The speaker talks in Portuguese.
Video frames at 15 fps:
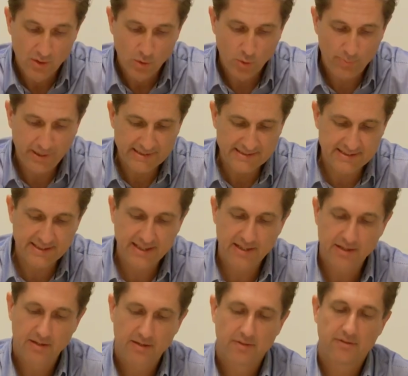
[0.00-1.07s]
O
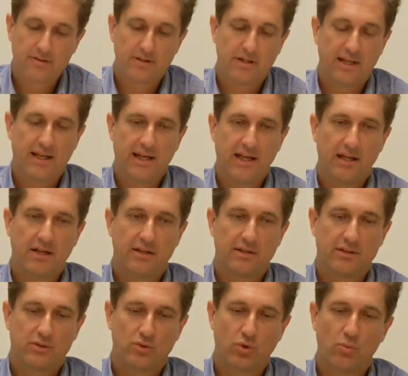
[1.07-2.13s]
PSD é,
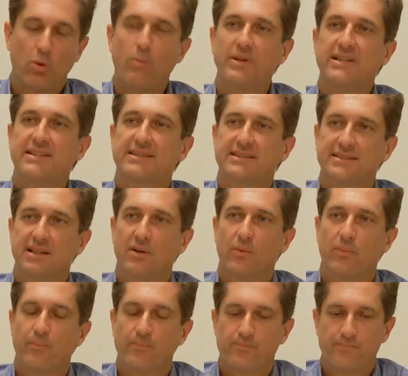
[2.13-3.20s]
tomou uma
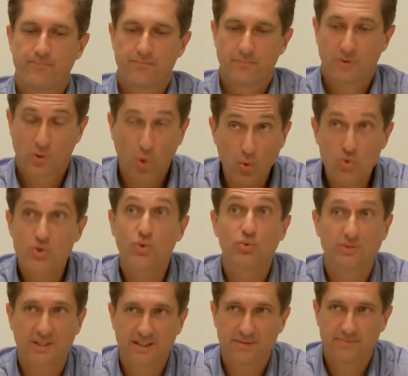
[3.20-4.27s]
decisão
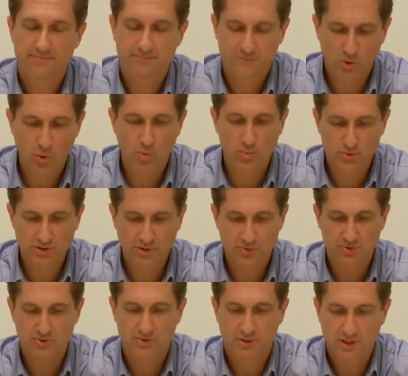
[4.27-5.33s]
conjunta com os
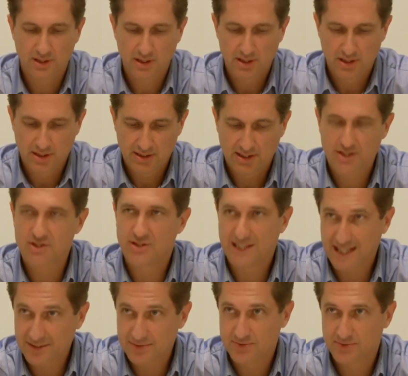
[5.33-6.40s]
seus
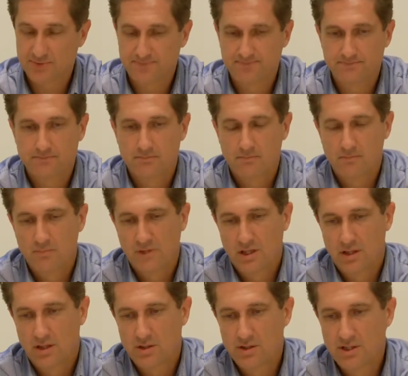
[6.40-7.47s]
candidatos
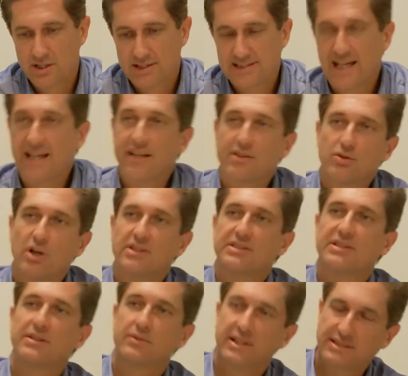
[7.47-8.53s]
de sair
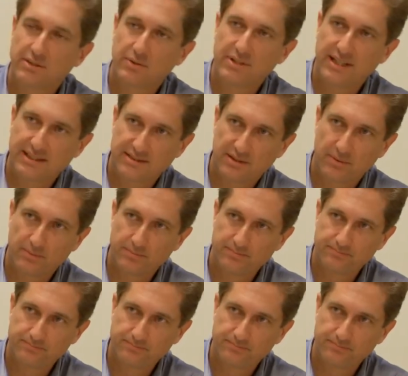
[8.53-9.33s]
sozinho nessa coligação,